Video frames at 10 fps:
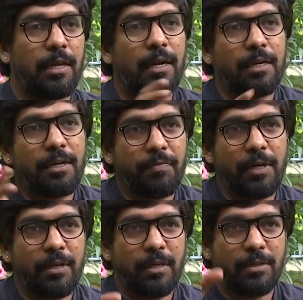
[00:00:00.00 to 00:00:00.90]

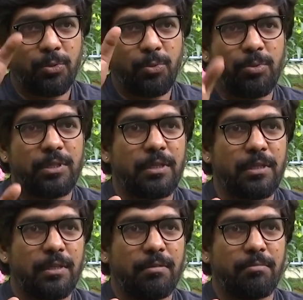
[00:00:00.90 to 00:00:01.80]
ఇలాంటివన్నీ చూసి
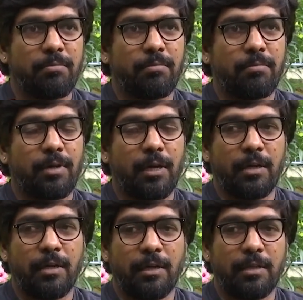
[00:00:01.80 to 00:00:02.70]

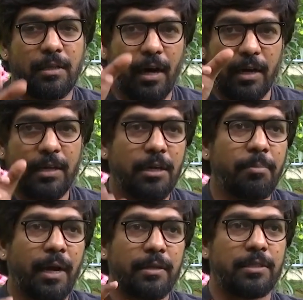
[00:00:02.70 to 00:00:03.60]
దానికి
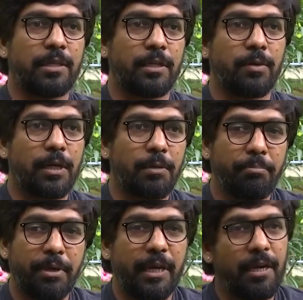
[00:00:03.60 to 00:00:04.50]
మ్యాచ్ చేయడం అంటే
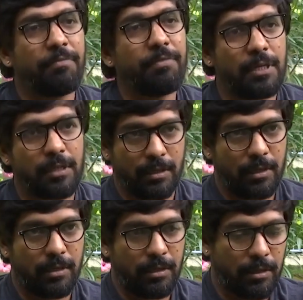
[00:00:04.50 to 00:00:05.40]
బిహేవింగ్
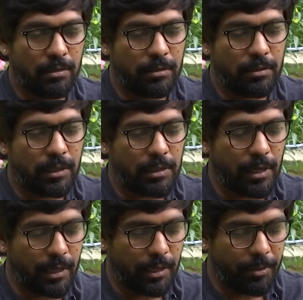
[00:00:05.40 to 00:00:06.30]
జస్ట్
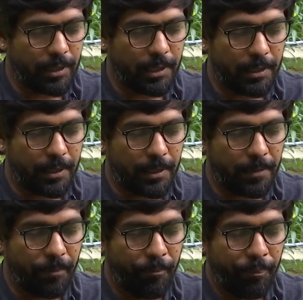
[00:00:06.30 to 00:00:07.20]
లైక్ ఏమంటారంటే
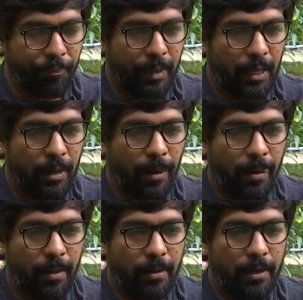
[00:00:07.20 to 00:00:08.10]

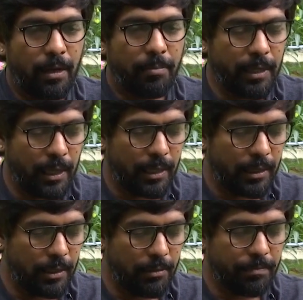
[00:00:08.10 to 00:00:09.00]
డబ్బింగ్
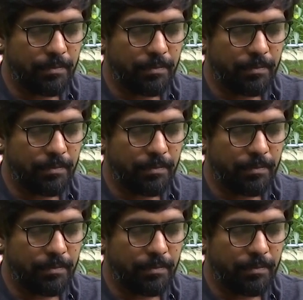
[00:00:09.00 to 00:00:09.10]
అనేది